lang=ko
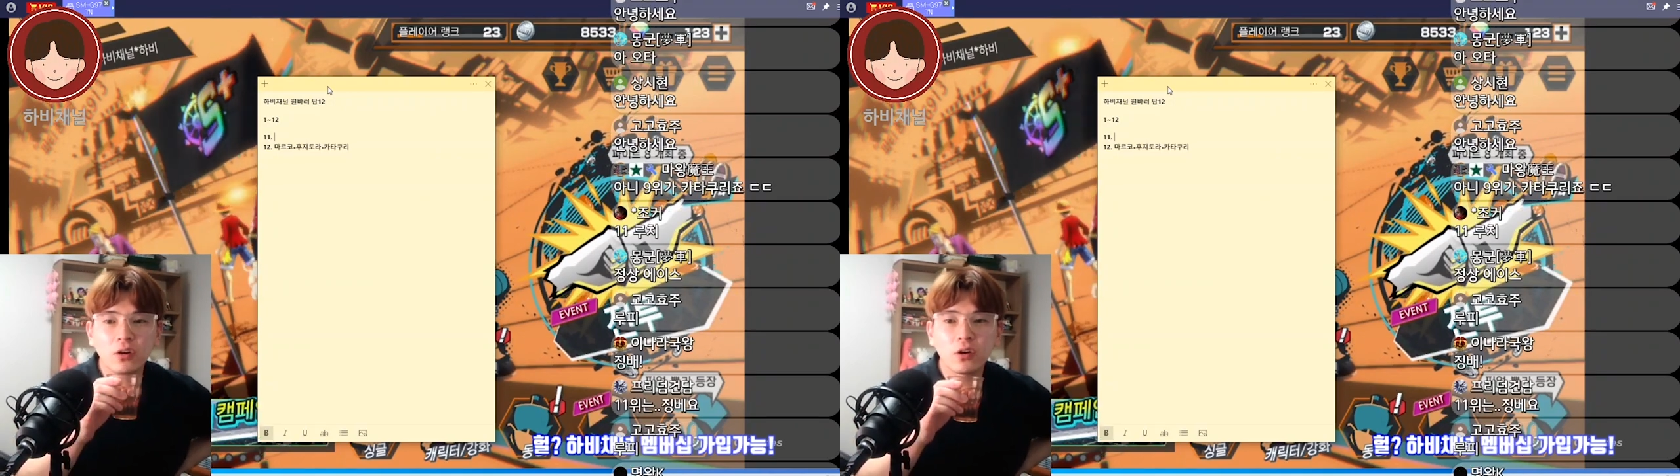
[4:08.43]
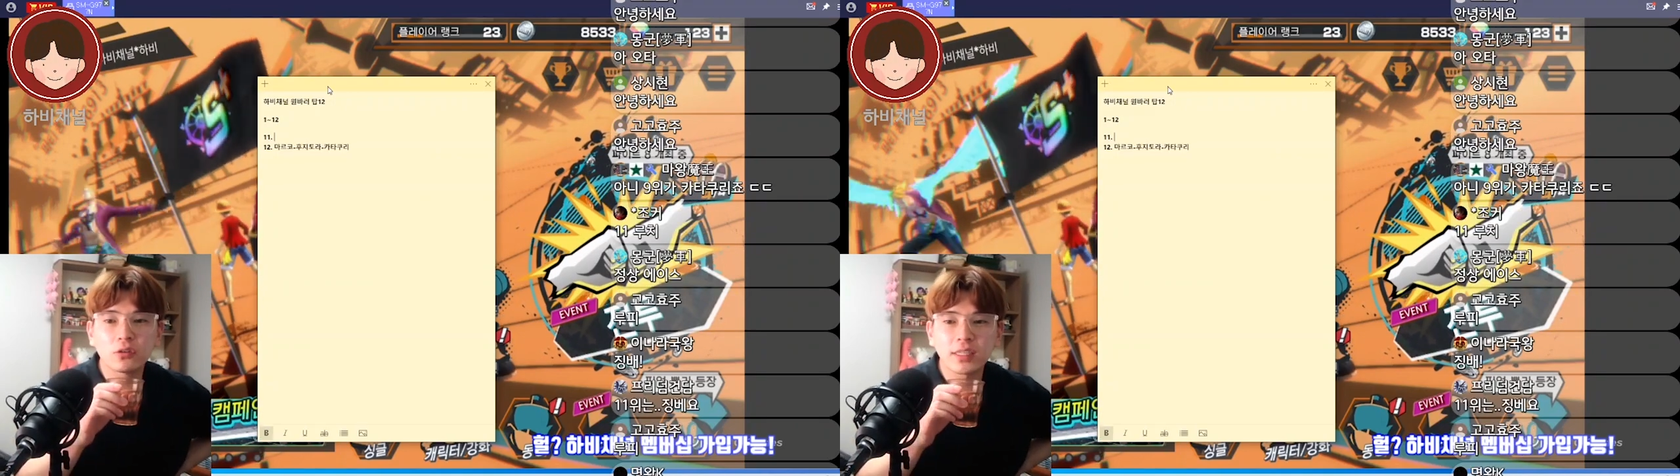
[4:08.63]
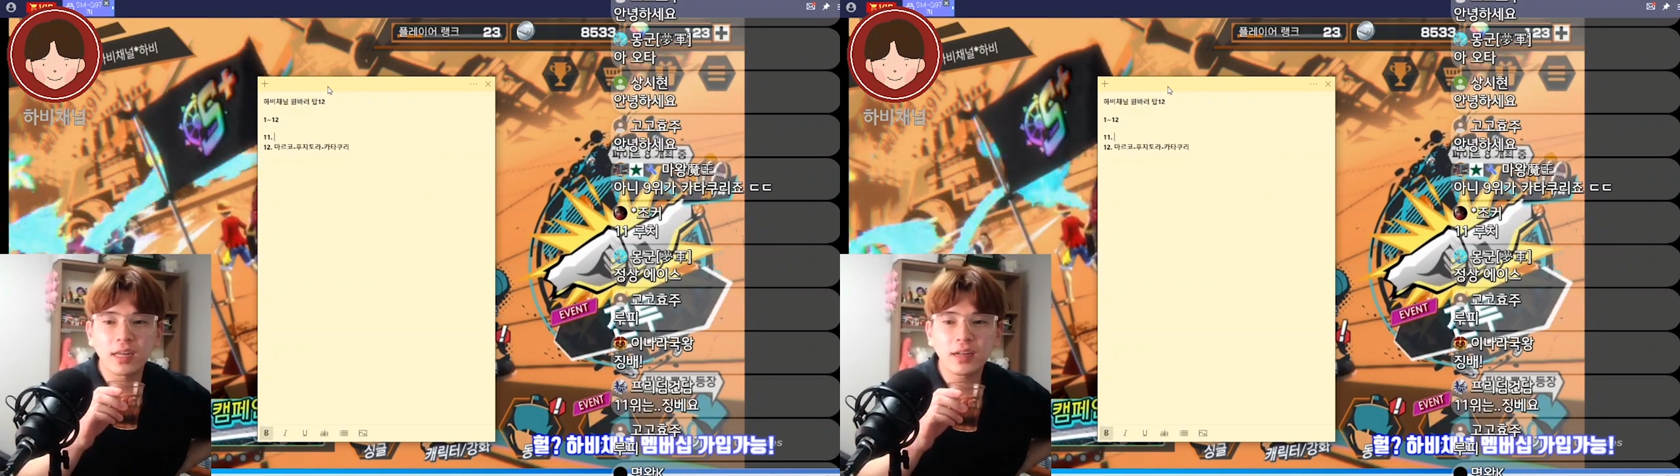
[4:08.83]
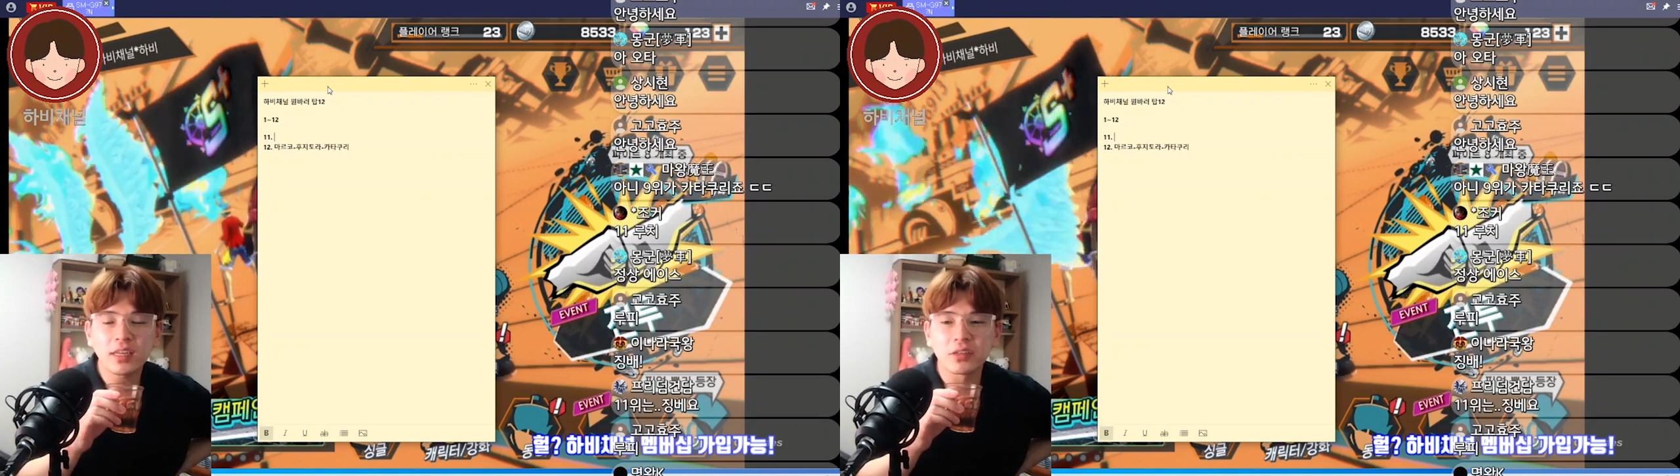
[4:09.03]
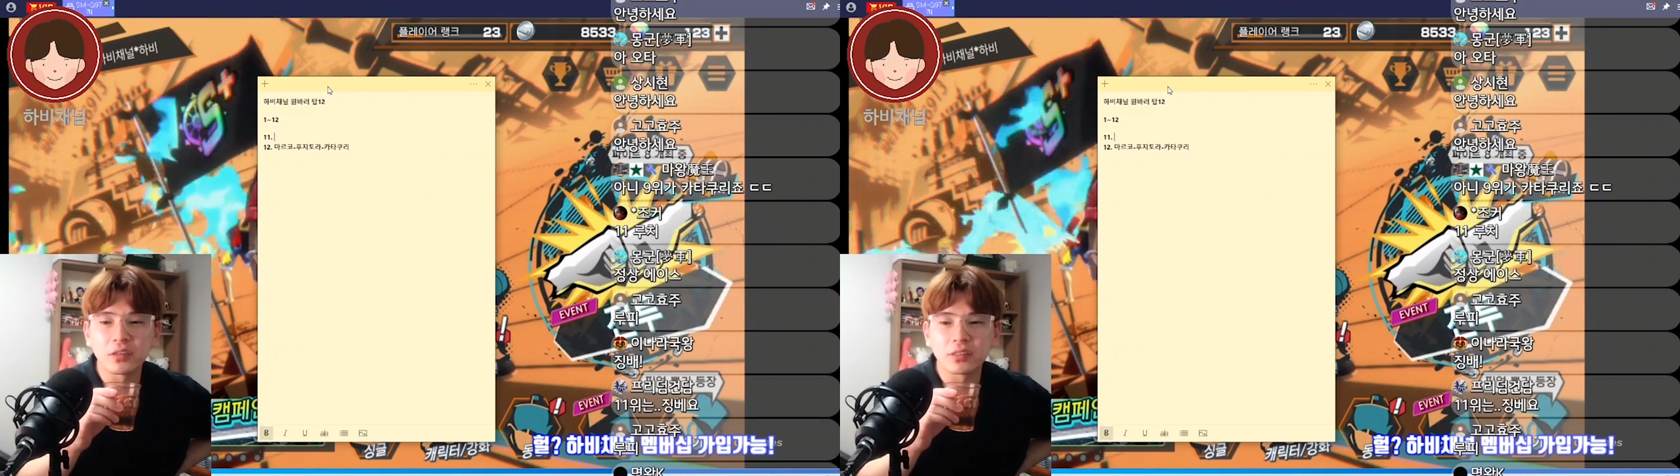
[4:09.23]
어 우리
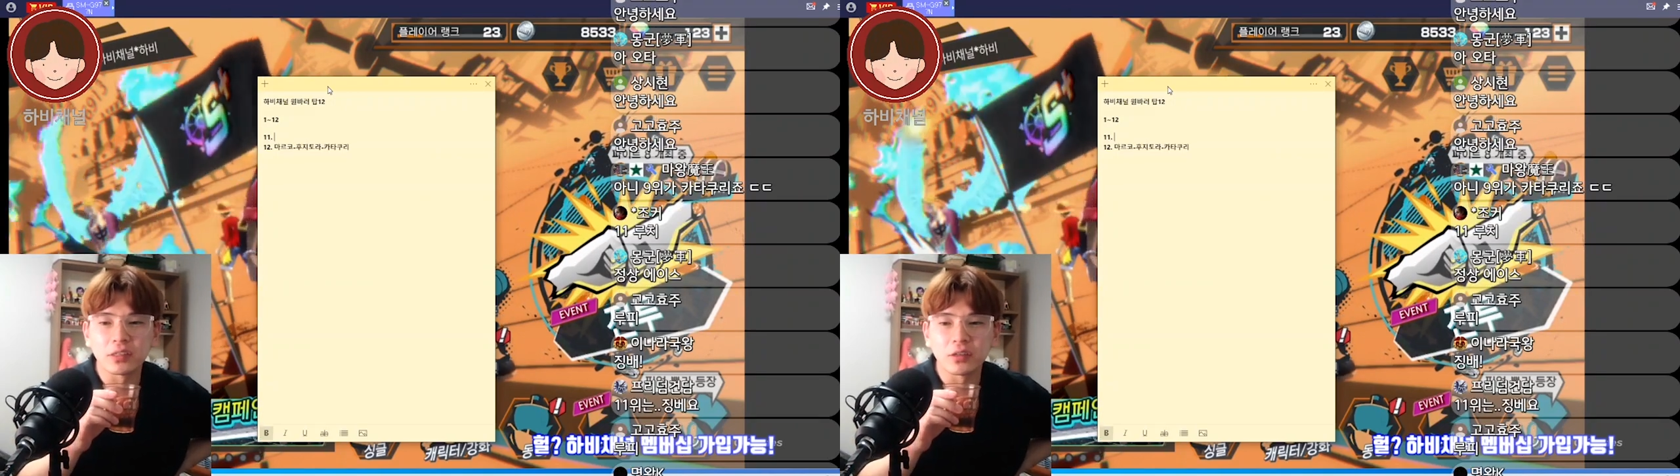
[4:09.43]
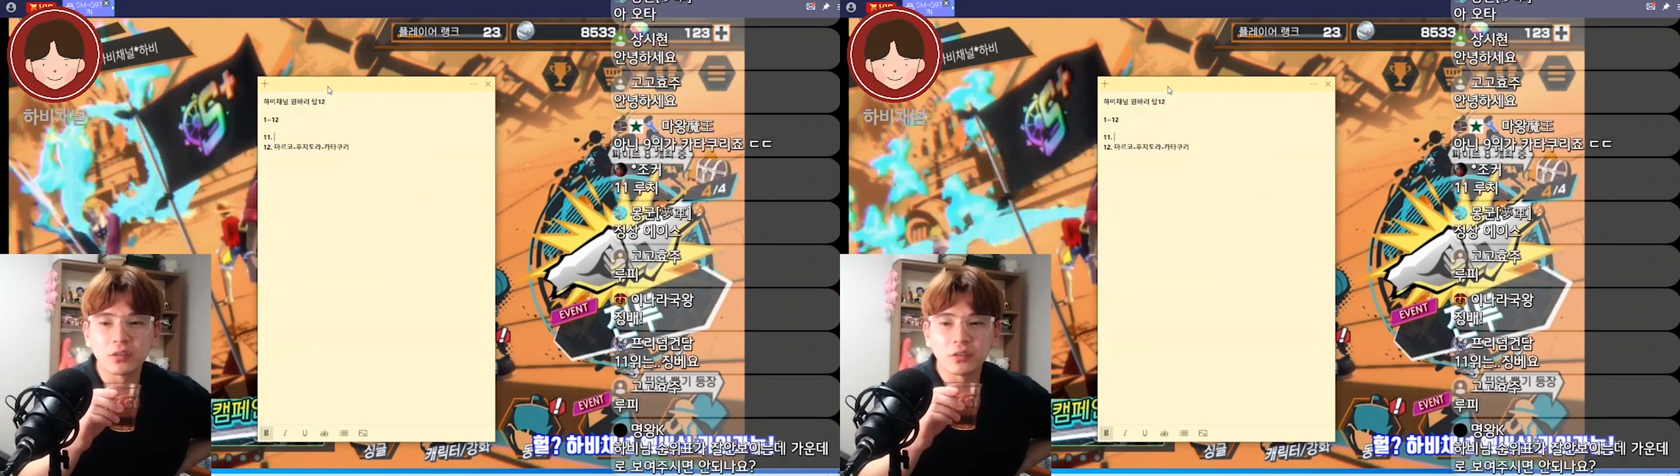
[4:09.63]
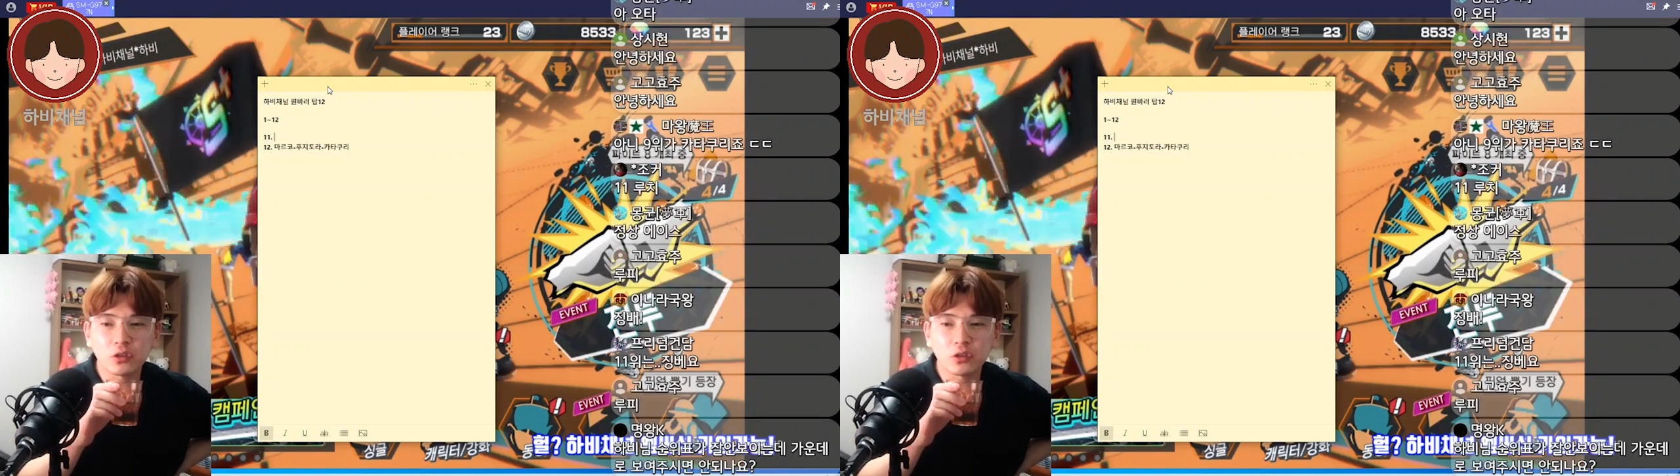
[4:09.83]
상대 안녕하세요